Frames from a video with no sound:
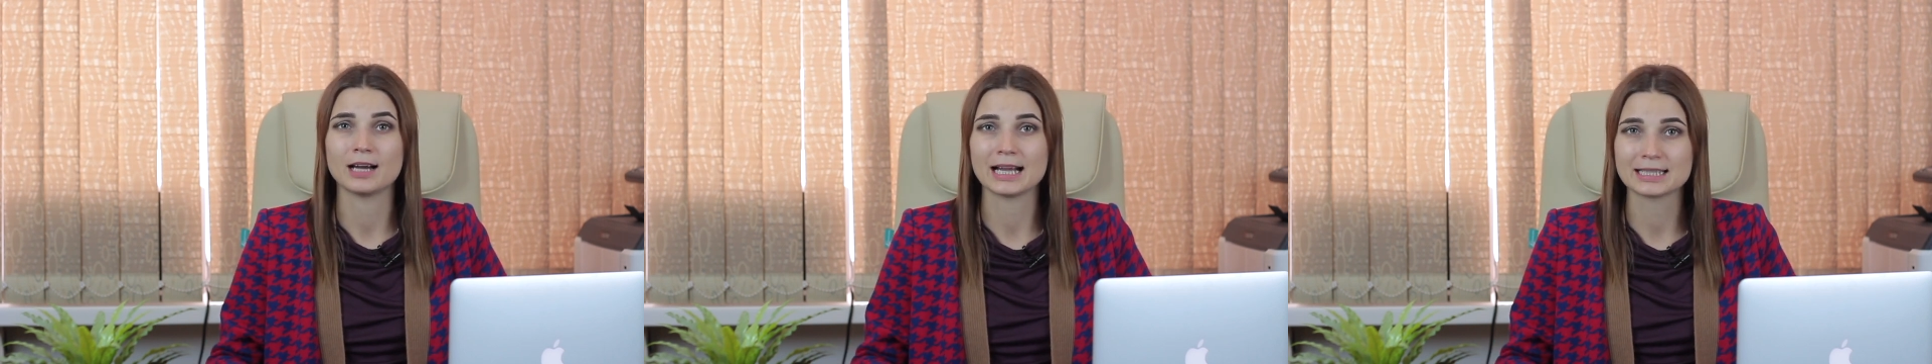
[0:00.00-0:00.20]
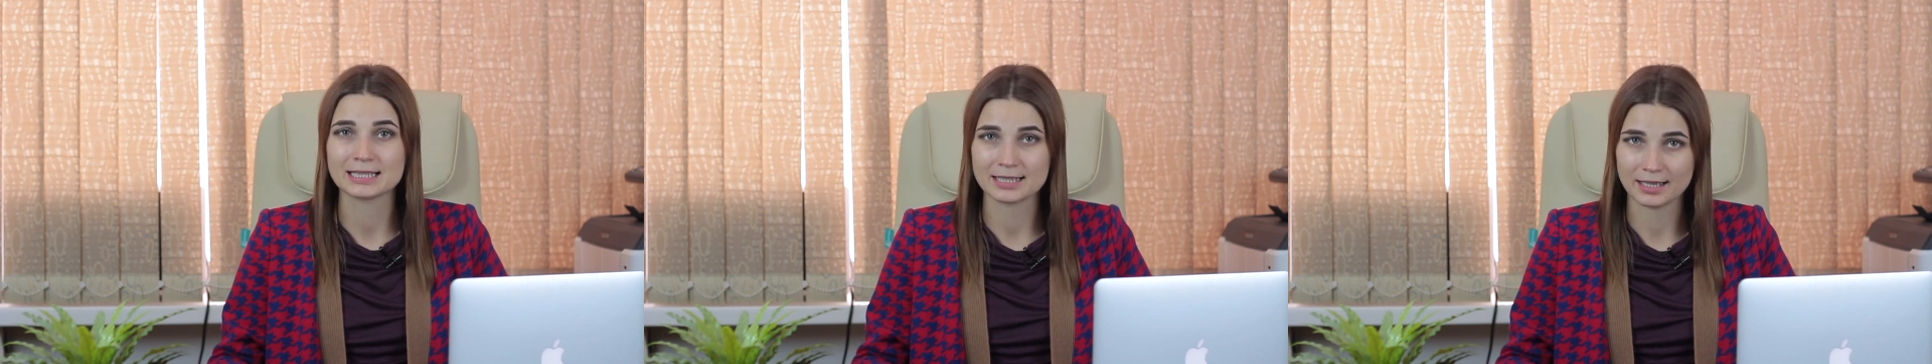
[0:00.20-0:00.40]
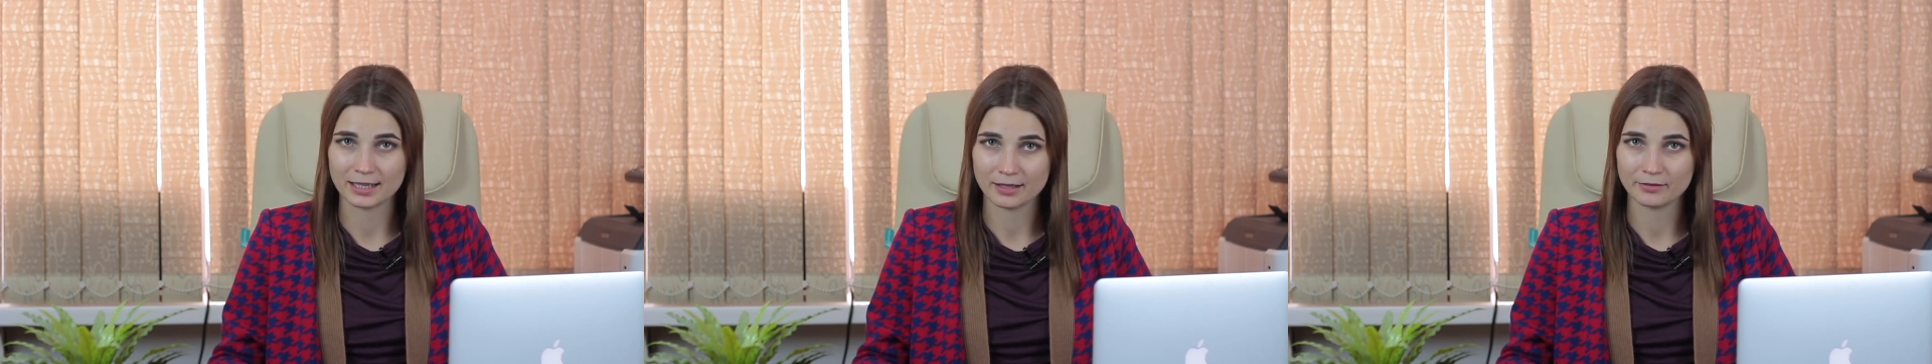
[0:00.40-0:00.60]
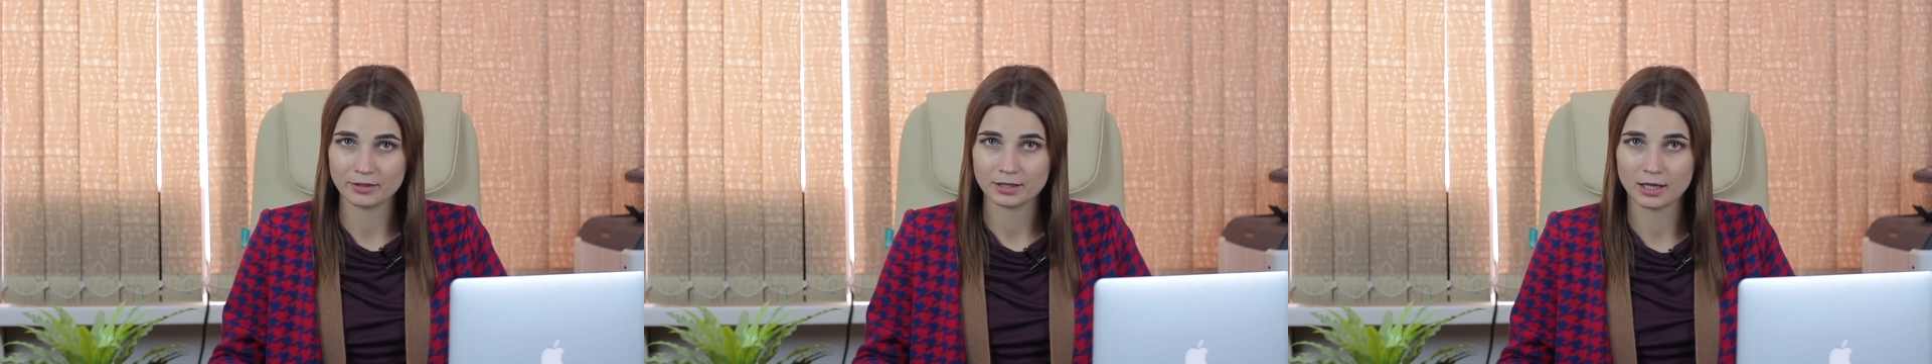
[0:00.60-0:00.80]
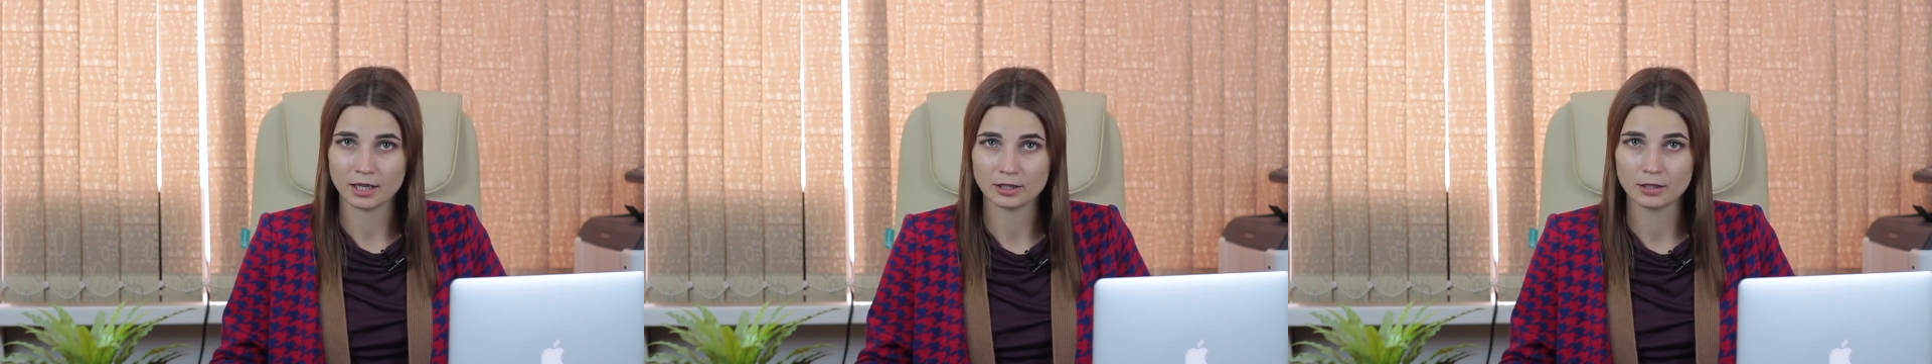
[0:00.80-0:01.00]

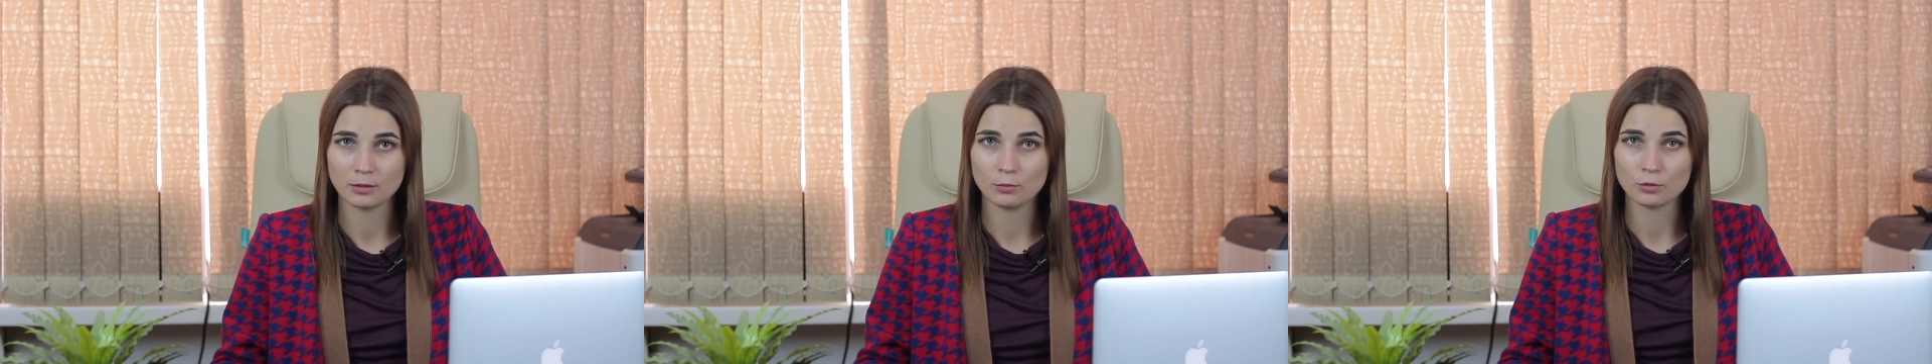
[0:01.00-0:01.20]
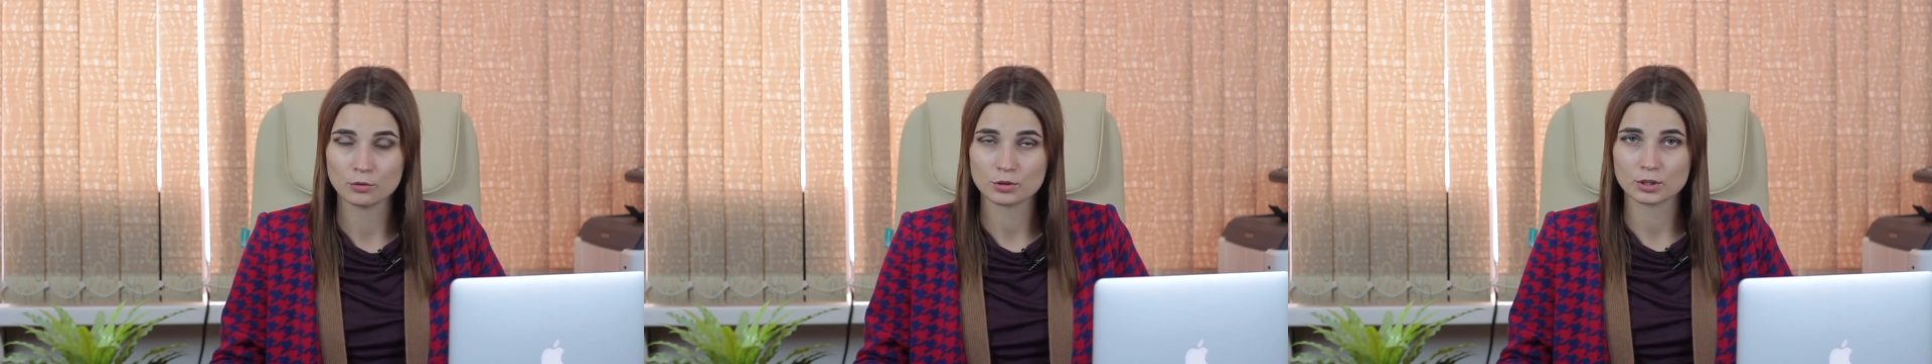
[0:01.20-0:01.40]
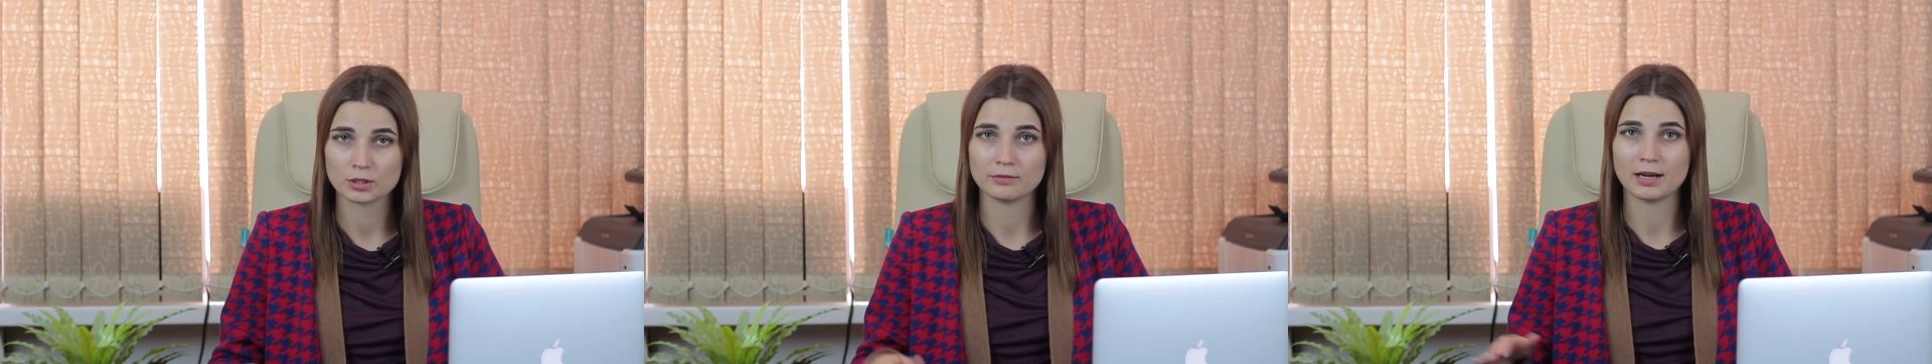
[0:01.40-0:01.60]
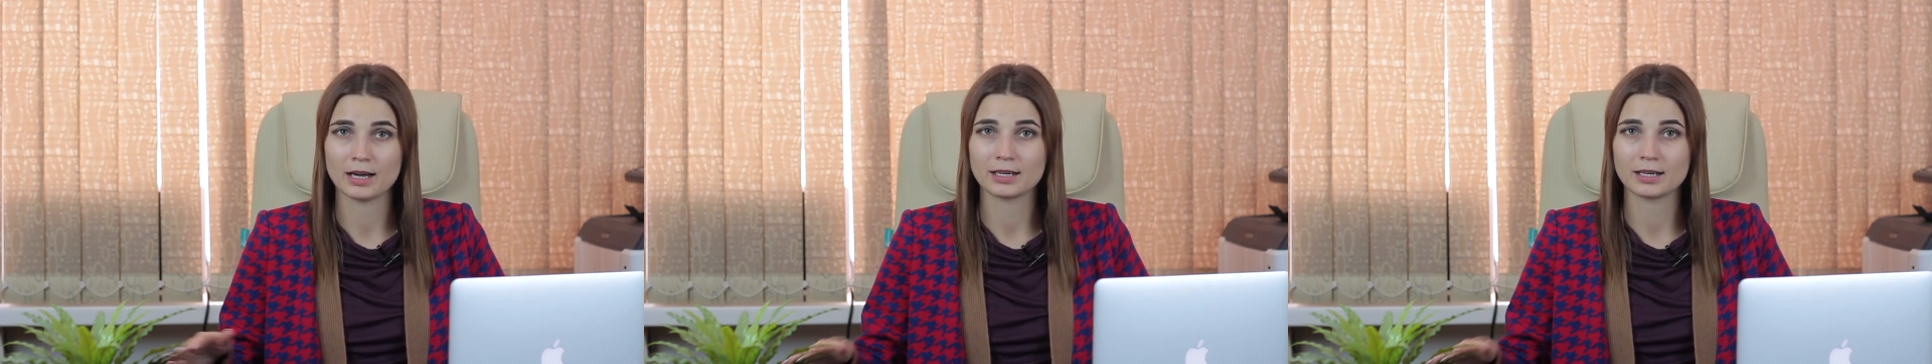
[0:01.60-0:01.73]
оценивает данное имущество,